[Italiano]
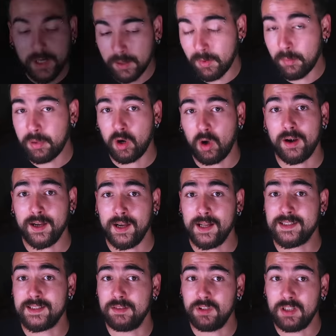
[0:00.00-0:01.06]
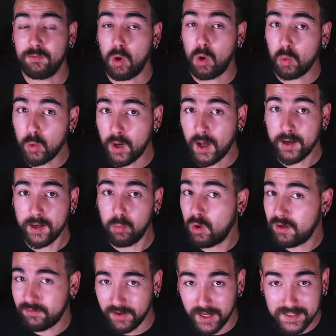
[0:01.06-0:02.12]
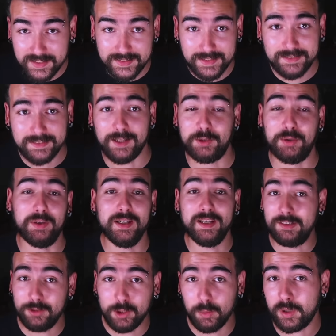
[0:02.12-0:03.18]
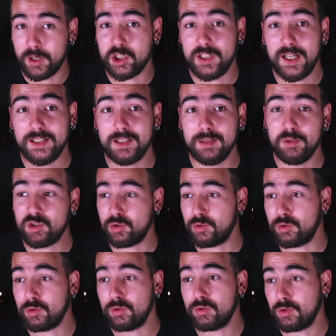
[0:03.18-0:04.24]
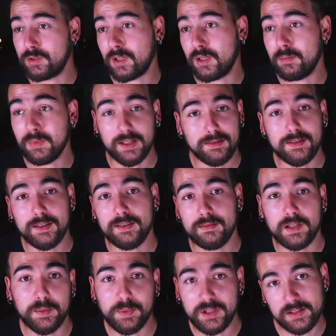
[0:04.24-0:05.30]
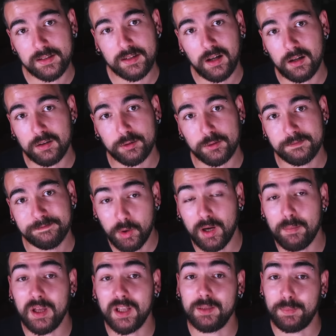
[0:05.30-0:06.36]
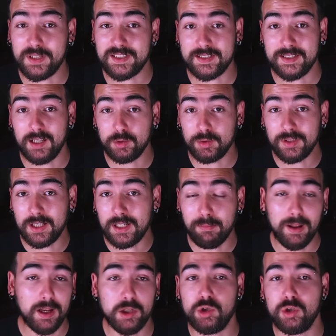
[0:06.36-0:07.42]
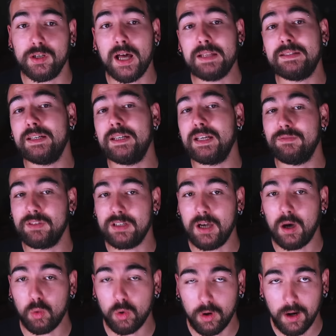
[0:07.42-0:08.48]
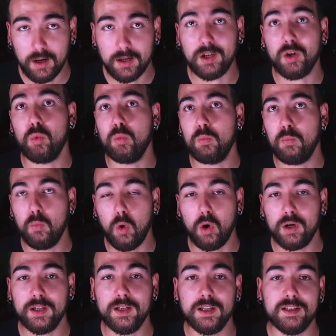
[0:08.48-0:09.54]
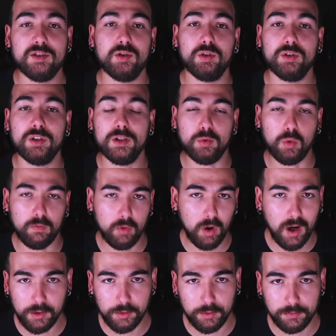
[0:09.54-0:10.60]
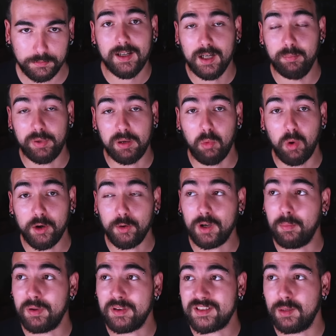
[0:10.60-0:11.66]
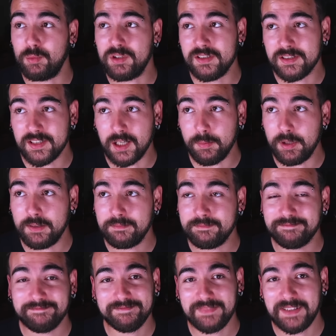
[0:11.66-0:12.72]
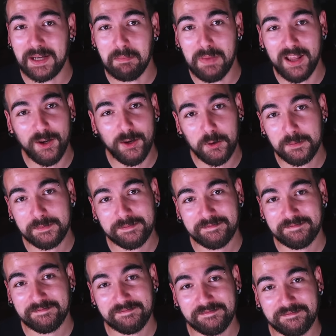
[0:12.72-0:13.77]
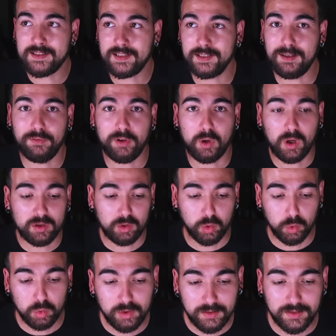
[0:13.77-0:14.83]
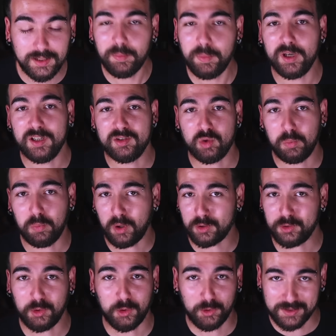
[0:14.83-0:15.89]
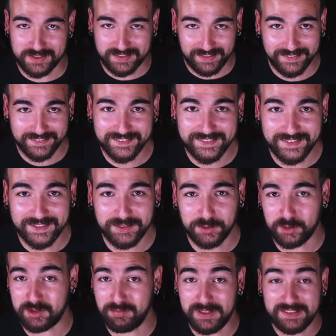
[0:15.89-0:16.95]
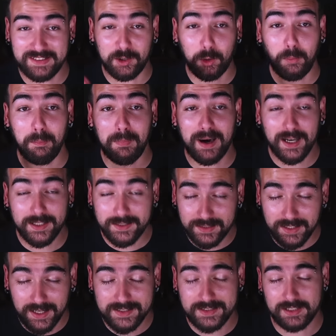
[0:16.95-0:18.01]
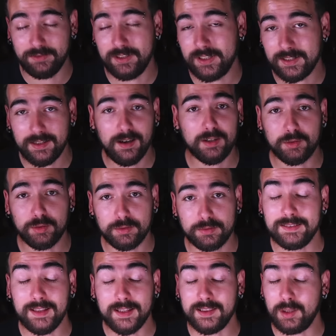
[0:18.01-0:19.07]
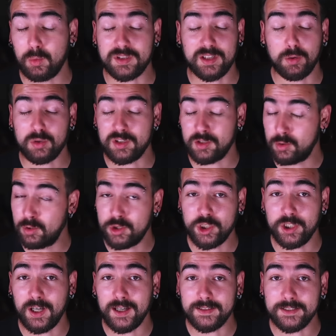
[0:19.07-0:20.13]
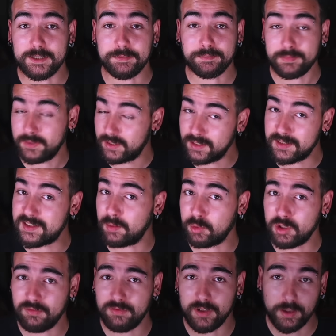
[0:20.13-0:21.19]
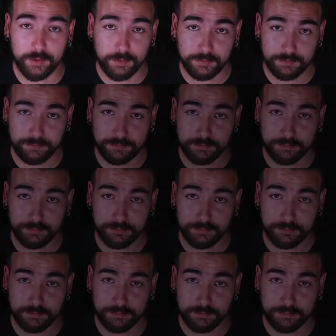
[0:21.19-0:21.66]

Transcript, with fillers: Prima però ragazzi vi devo augurare buone feste, dato che nei video precedenti mi sono totalmente dimenticato. Spero che abbiate passato delle belle giornate e vi auguro anche un buon inizio del nuovo anno. Il primo anno che passiamo insieme. Che bello. Grazie davvero a tutti per il supporto costante, non smetterò mai di esservene grato. Dette queste cose sdolcinate, iniziamo davvero.